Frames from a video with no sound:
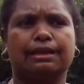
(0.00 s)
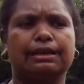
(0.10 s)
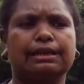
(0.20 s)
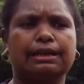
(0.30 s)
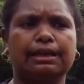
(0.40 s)

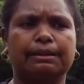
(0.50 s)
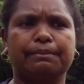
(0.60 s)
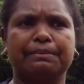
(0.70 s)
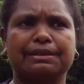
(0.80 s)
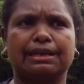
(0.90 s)
akhirnya
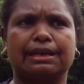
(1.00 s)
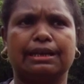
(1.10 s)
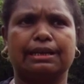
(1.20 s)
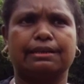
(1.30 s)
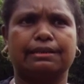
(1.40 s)
kami
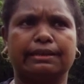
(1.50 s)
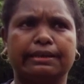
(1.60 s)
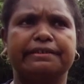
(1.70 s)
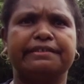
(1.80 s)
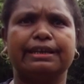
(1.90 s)
masyarakat
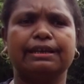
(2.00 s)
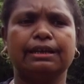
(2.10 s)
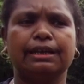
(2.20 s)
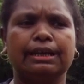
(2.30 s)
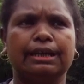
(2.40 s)
izin
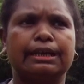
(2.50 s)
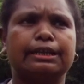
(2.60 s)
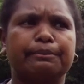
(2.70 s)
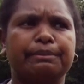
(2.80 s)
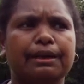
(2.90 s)

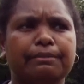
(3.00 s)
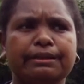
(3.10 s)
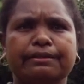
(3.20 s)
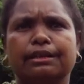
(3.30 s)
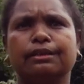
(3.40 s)
tapi
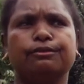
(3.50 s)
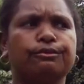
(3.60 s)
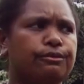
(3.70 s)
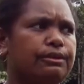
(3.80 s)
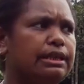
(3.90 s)
kami izin
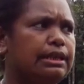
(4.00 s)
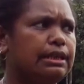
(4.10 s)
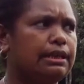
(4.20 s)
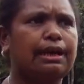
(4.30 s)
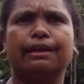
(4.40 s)
itu untuk
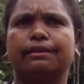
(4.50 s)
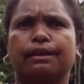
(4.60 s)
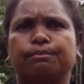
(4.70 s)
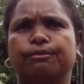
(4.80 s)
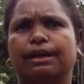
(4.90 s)
di lahan
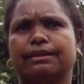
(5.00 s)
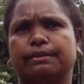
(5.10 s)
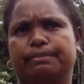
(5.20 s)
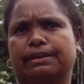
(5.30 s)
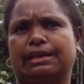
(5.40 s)
terbuka
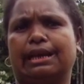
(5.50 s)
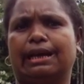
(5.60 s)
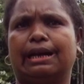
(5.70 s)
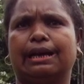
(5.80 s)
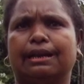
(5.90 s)
seperti
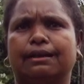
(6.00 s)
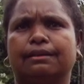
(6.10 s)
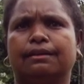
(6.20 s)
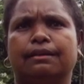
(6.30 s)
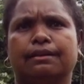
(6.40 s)
alang-alang
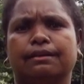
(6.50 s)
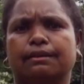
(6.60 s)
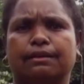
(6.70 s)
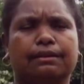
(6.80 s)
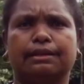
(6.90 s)

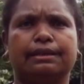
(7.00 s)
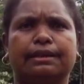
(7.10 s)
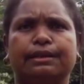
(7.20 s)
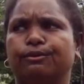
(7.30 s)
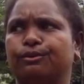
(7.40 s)

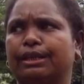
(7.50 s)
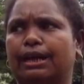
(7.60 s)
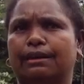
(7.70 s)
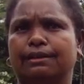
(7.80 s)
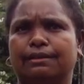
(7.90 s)
tidak di
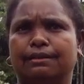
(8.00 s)
hutang